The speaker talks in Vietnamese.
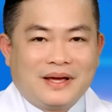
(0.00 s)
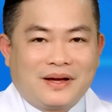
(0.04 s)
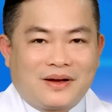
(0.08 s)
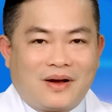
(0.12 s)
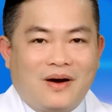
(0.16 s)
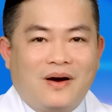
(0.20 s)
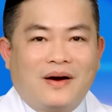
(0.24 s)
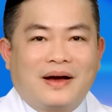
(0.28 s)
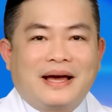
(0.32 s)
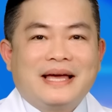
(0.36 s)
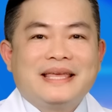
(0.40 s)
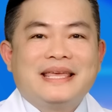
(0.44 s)

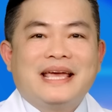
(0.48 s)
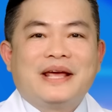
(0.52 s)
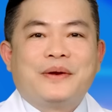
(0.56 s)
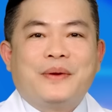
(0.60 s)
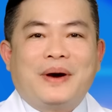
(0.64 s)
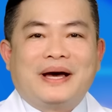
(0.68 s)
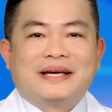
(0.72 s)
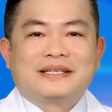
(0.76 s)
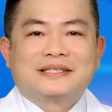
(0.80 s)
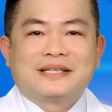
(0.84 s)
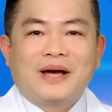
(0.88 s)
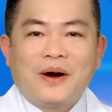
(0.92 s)
Còn cái giai
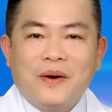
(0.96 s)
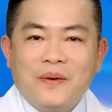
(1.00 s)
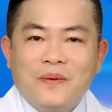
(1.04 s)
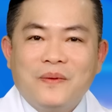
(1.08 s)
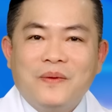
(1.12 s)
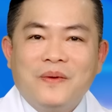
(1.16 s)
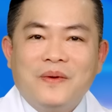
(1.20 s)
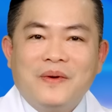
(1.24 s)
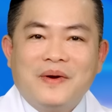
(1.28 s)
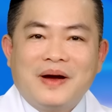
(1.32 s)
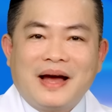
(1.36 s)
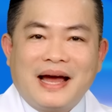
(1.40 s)
đoạn
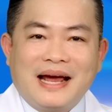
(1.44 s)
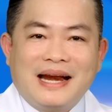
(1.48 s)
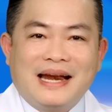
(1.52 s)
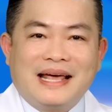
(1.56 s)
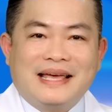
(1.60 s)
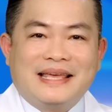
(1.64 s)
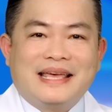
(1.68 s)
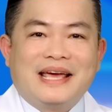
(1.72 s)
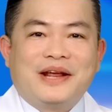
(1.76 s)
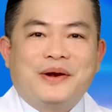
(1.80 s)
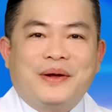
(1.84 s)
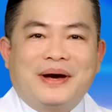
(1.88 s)
sau hay là
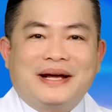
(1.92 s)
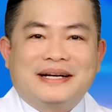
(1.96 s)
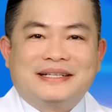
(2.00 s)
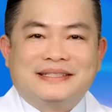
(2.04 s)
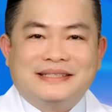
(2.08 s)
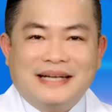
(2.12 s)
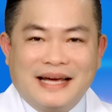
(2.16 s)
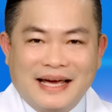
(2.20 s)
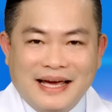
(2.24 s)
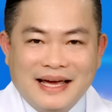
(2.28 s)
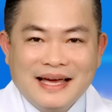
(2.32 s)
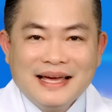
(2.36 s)
giai đoạn
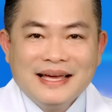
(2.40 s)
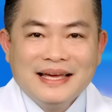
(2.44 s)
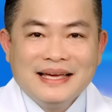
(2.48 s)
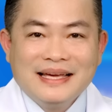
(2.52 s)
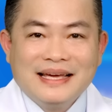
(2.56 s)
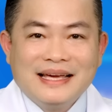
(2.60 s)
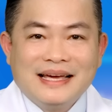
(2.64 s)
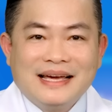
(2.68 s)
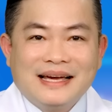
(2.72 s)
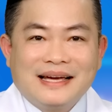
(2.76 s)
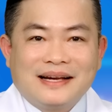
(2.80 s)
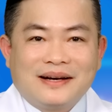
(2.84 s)
trễ,
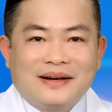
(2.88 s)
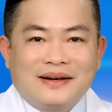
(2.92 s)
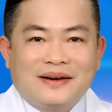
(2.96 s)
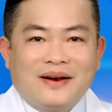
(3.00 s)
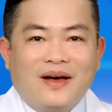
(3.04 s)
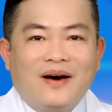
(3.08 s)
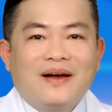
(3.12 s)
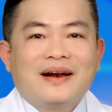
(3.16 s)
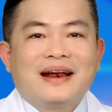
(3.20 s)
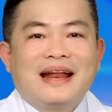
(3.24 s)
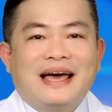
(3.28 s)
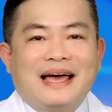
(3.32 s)

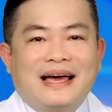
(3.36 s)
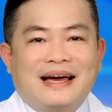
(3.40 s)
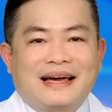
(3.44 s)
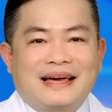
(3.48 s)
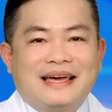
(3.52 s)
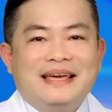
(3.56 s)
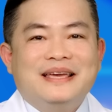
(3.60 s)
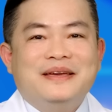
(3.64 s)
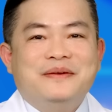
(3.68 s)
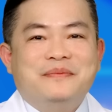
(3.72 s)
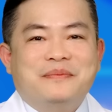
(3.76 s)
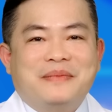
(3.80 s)
đó là
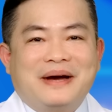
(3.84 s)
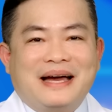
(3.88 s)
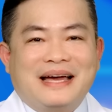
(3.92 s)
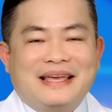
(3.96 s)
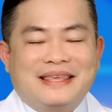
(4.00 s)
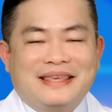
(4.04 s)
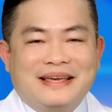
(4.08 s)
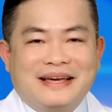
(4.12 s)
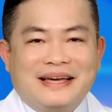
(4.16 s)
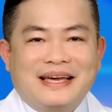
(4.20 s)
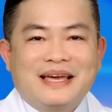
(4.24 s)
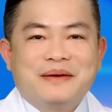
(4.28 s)
khi mà
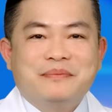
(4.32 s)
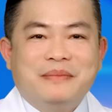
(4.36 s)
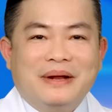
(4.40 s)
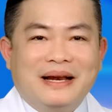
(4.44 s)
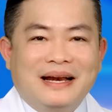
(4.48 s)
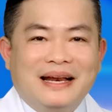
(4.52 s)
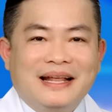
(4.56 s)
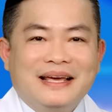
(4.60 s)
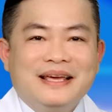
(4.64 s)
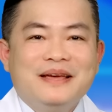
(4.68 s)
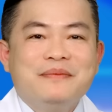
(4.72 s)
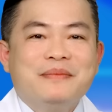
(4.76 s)
những cái bệnh
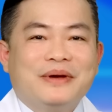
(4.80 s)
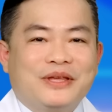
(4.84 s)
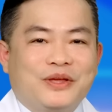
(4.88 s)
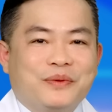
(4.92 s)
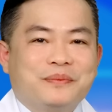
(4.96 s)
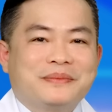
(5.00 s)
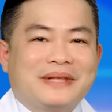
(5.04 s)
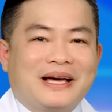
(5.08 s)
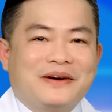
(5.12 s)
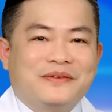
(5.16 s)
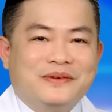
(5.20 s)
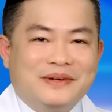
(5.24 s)
lý mà
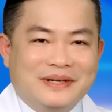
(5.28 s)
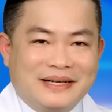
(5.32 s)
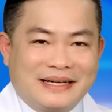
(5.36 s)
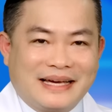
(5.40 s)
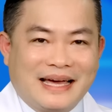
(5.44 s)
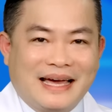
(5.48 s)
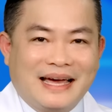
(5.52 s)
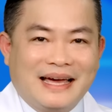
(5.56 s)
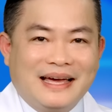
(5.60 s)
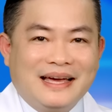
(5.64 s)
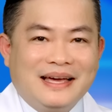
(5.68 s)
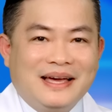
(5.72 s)
chúng ta vừa
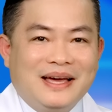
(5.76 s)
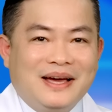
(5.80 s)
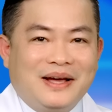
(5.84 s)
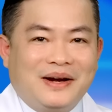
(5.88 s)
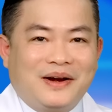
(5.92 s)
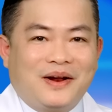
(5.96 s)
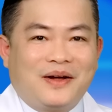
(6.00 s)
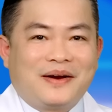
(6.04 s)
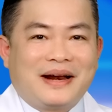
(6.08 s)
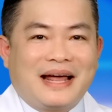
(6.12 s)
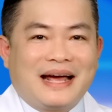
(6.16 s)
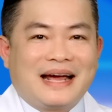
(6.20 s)
kể
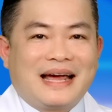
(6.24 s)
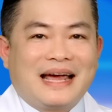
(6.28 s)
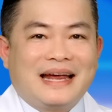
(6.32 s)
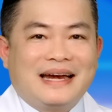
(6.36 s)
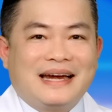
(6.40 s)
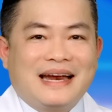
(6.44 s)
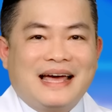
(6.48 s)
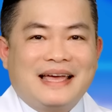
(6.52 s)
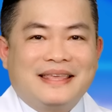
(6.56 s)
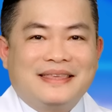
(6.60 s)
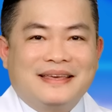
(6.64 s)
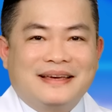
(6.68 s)
nó đã gây
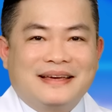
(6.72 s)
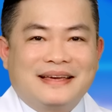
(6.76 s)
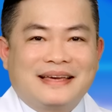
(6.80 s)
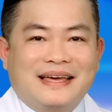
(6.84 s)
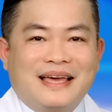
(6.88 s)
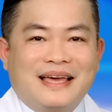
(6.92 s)
ra những